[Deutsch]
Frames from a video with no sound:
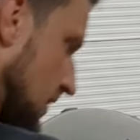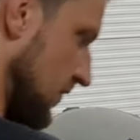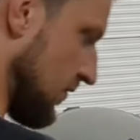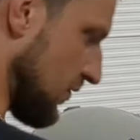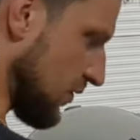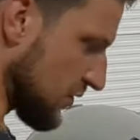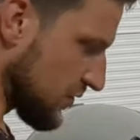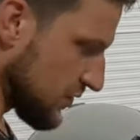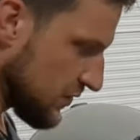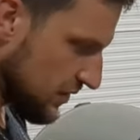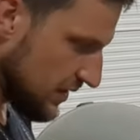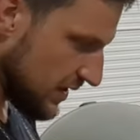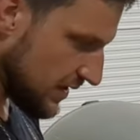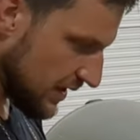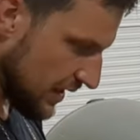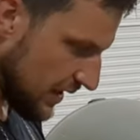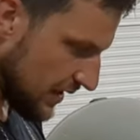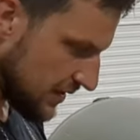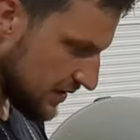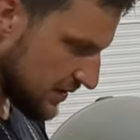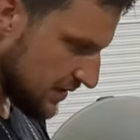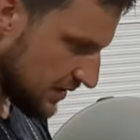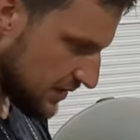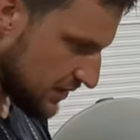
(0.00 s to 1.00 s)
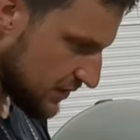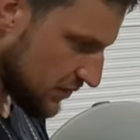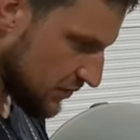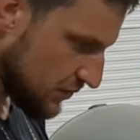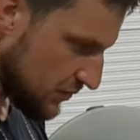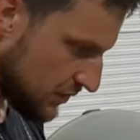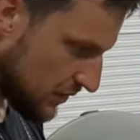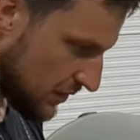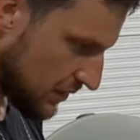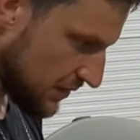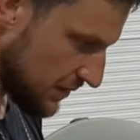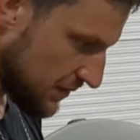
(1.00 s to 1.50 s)
Funktioniert eigentlich ganz
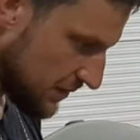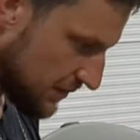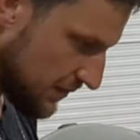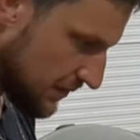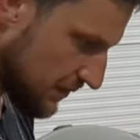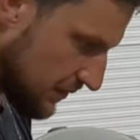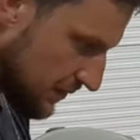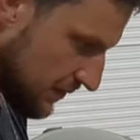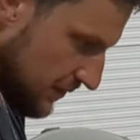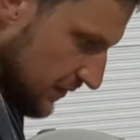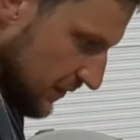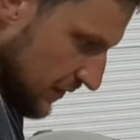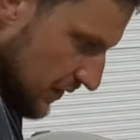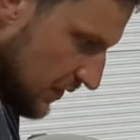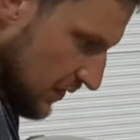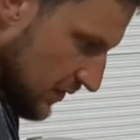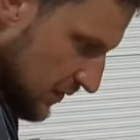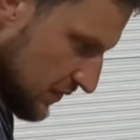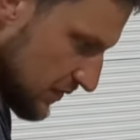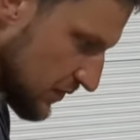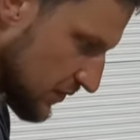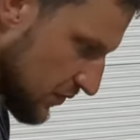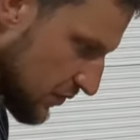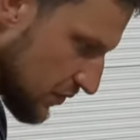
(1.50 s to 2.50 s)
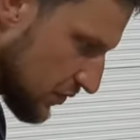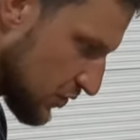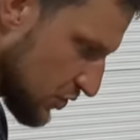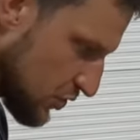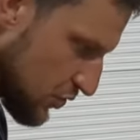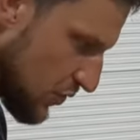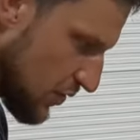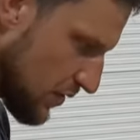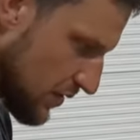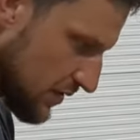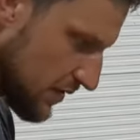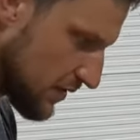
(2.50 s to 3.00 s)
gut. So und
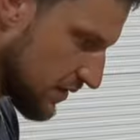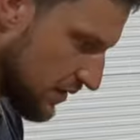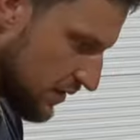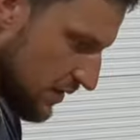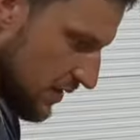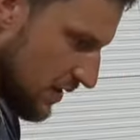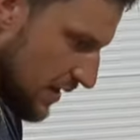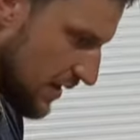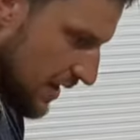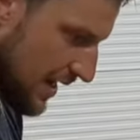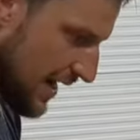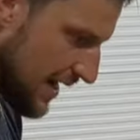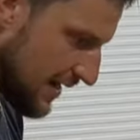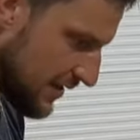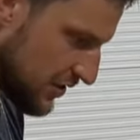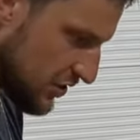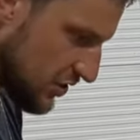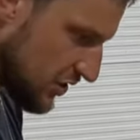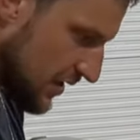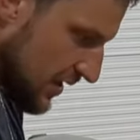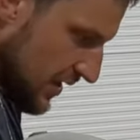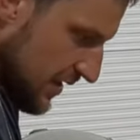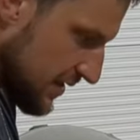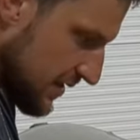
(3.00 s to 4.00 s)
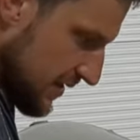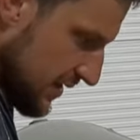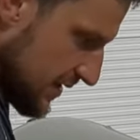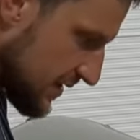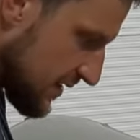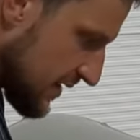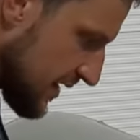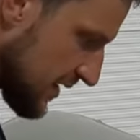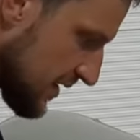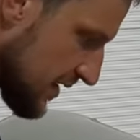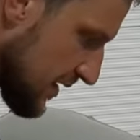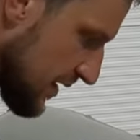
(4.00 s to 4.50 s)
schön einstreichen. Ihr
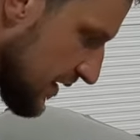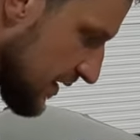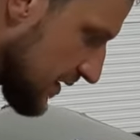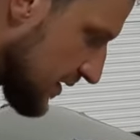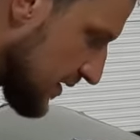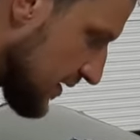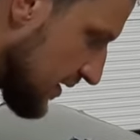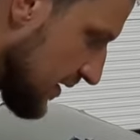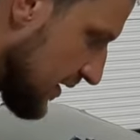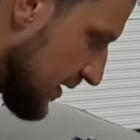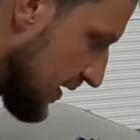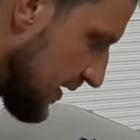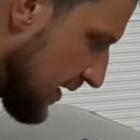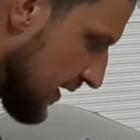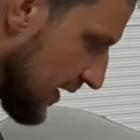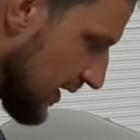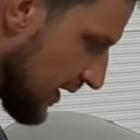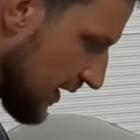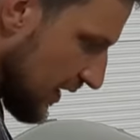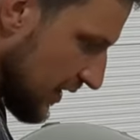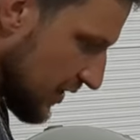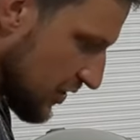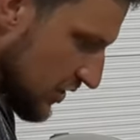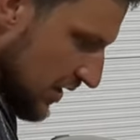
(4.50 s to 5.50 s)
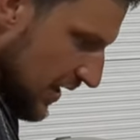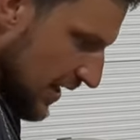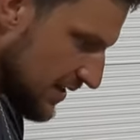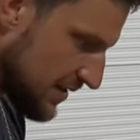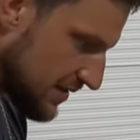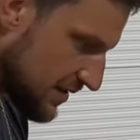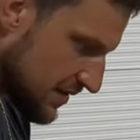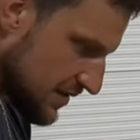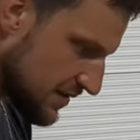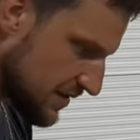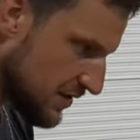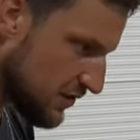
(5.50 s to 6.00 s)
seht ja, ich, ich streiche
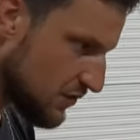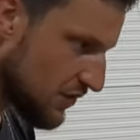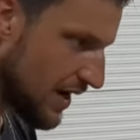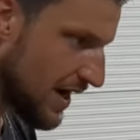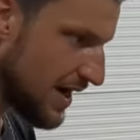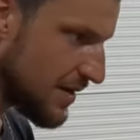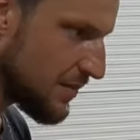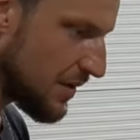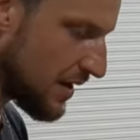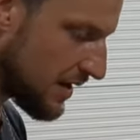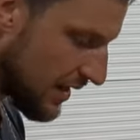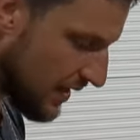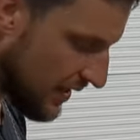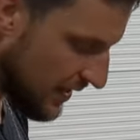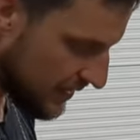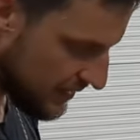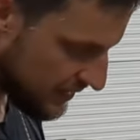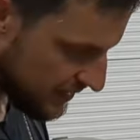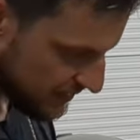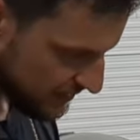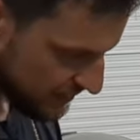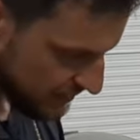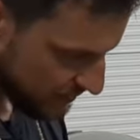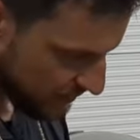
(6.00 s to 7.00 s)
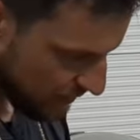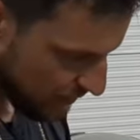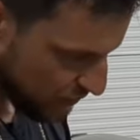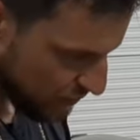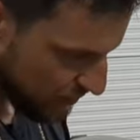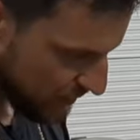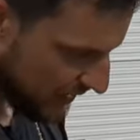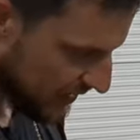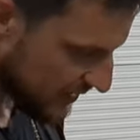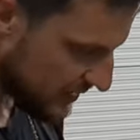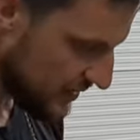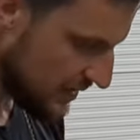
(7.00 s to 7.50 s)
das nicht nur einmal ein. Hier sieht man
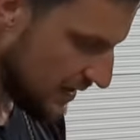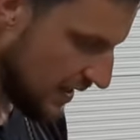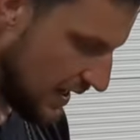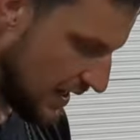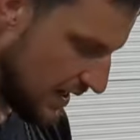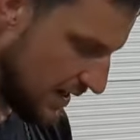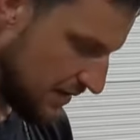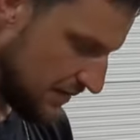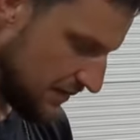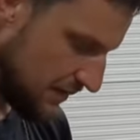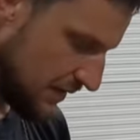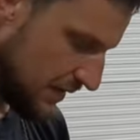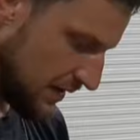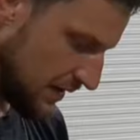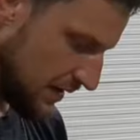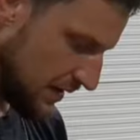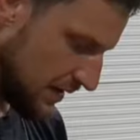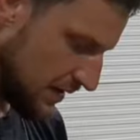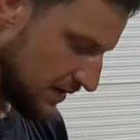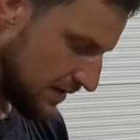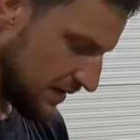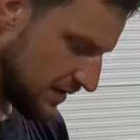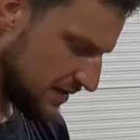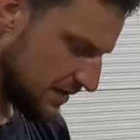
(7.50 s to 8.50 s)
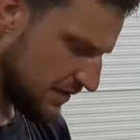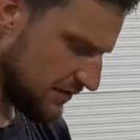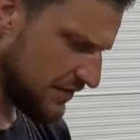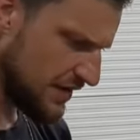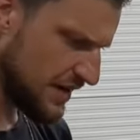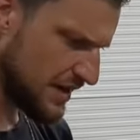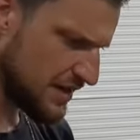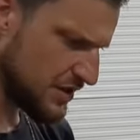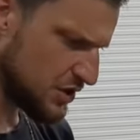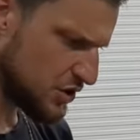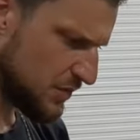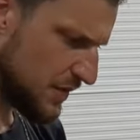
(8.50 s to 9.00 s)
übrigens ein Haar. Das
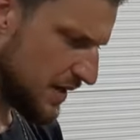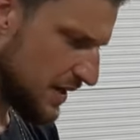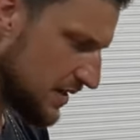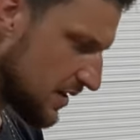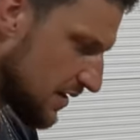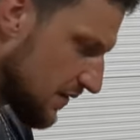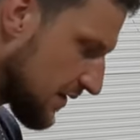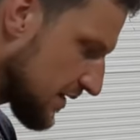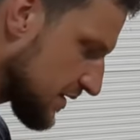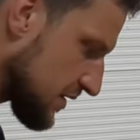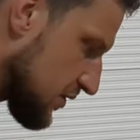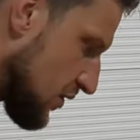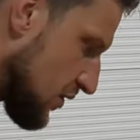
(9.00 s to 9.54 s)
entferne ich später, wenn es